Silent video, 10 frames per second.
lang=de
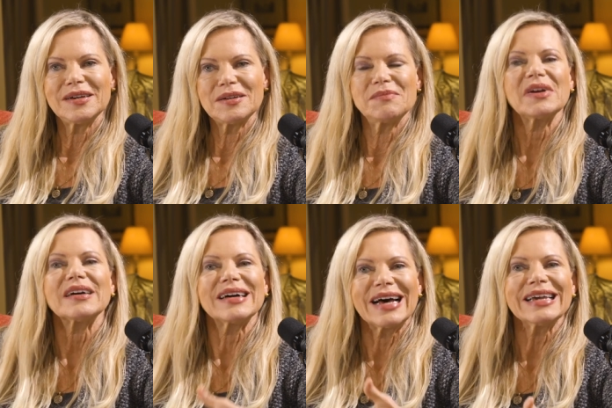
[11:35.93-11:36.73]
äh,
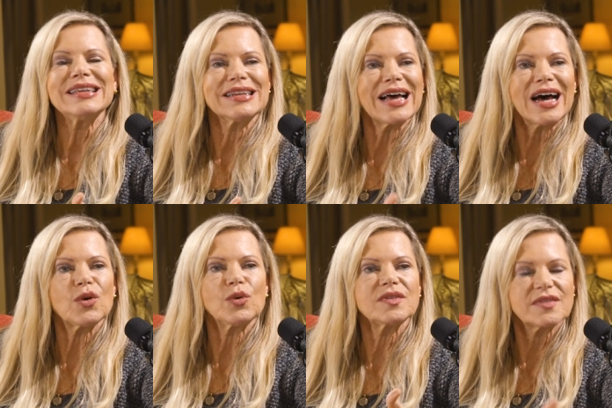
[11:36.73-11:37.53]
reine
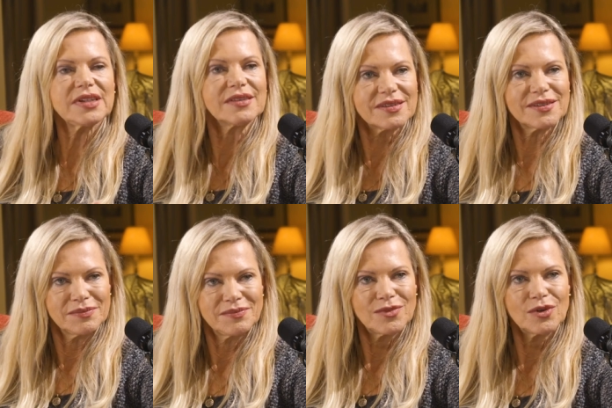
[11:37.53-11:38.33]
Nahrung sind,
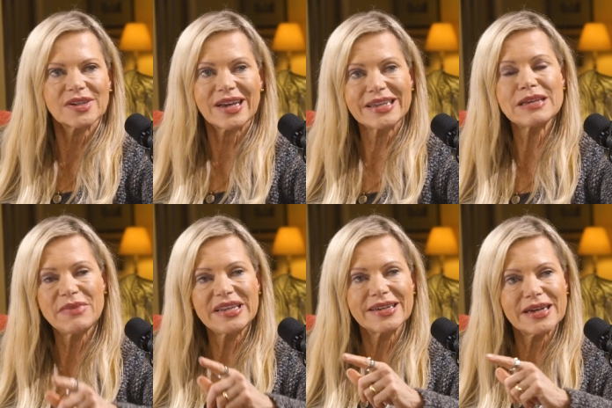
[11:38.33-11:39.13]
und keine
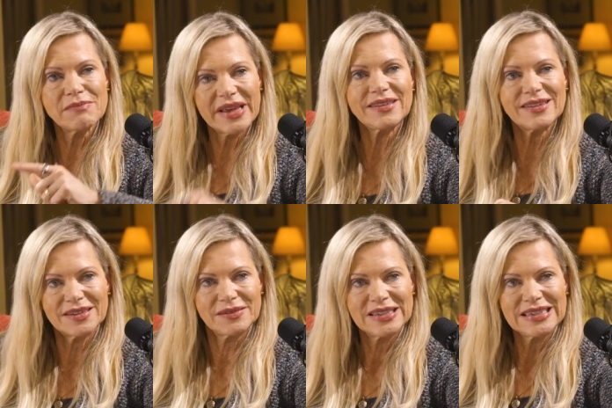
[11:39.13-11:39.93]

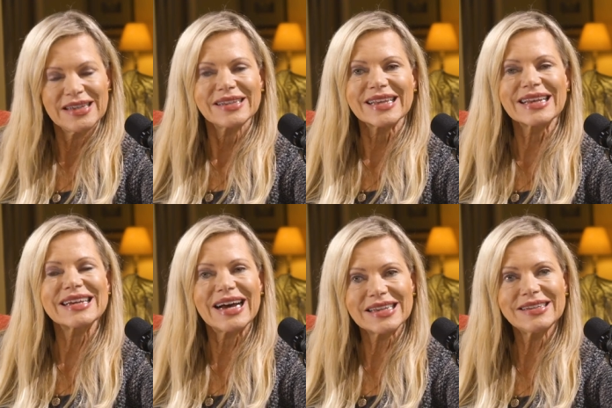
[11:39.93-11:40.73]
Medikamente,
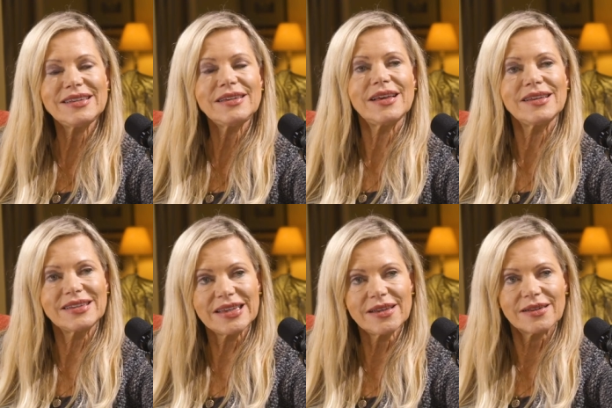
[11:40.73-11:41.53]
dann kann die
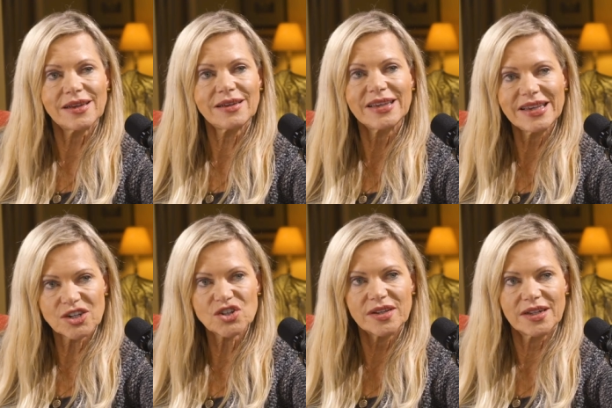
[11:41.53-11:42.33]
jeder
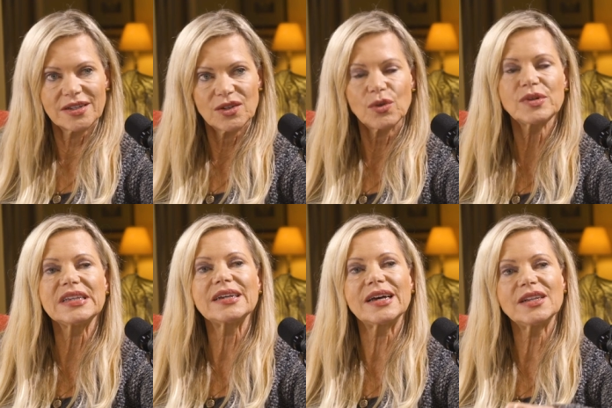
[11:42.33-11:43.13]
herstellen und
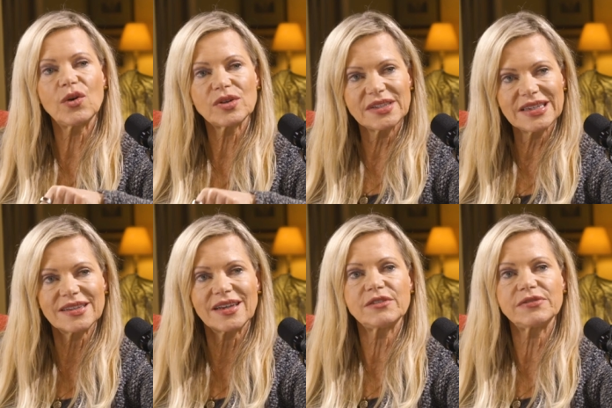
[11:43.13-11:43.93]
die kann auch
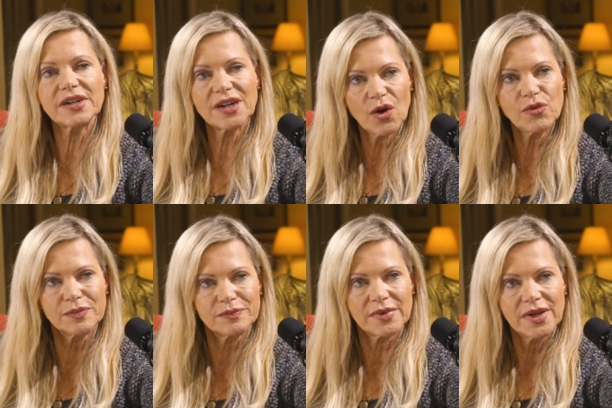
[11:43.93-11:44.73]
jeder
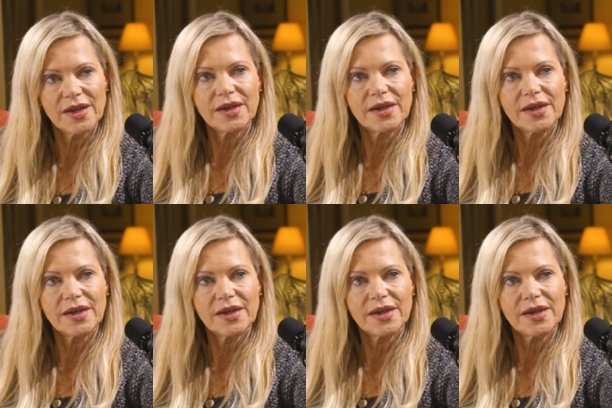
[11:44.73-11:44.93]
verkaufen.